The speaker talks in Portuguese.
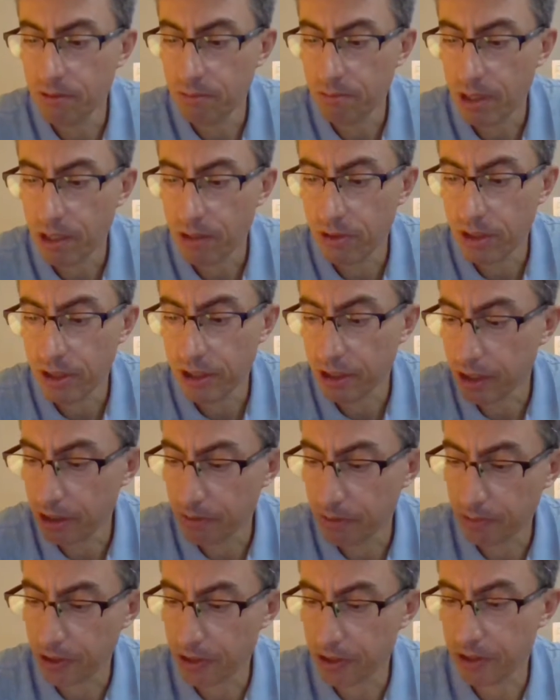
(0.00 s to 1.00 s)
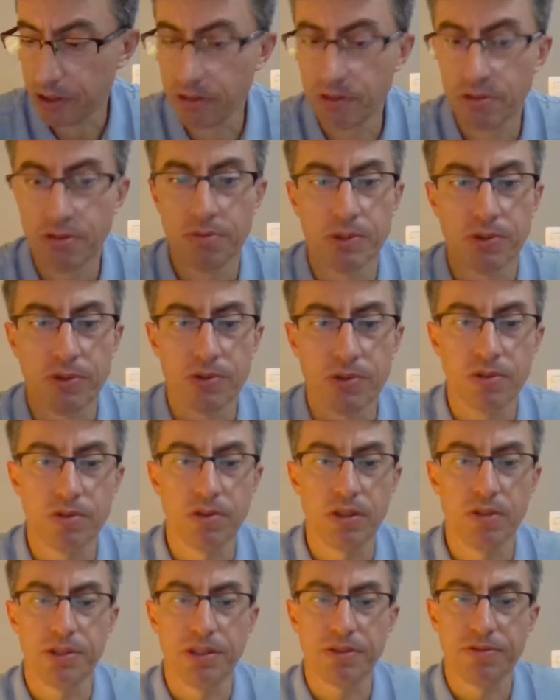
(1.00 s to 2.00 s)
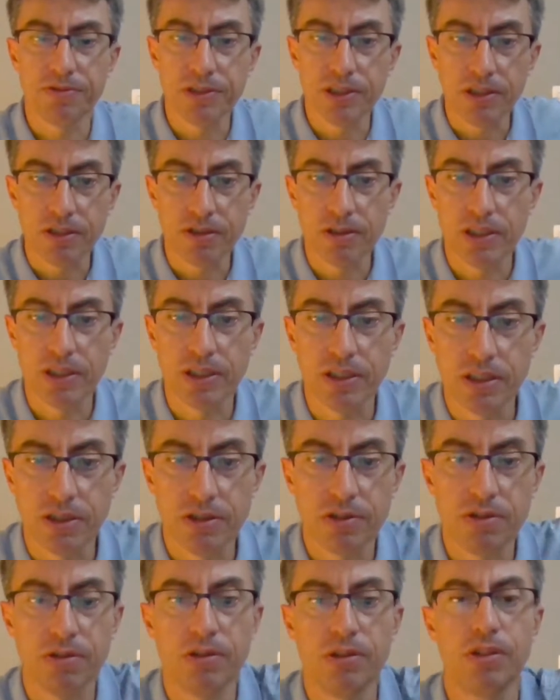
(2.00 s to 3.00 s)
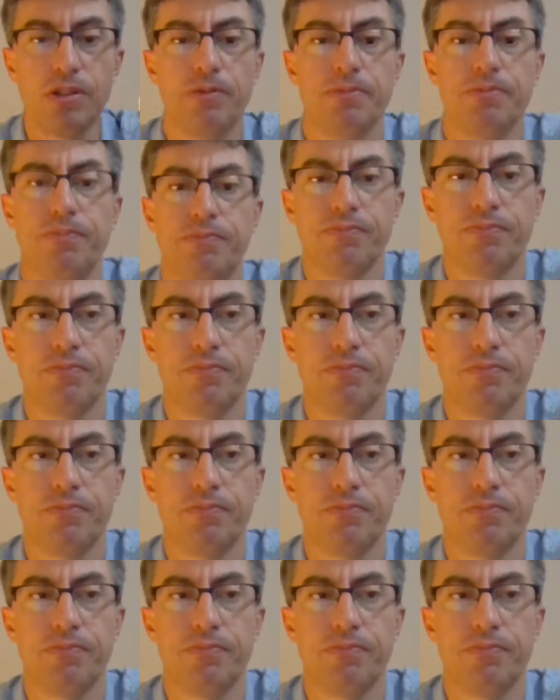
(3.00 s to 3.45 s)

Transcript: um barulhinho aqui, porque chegou o meu sogro com a minha filha agora aqui da escola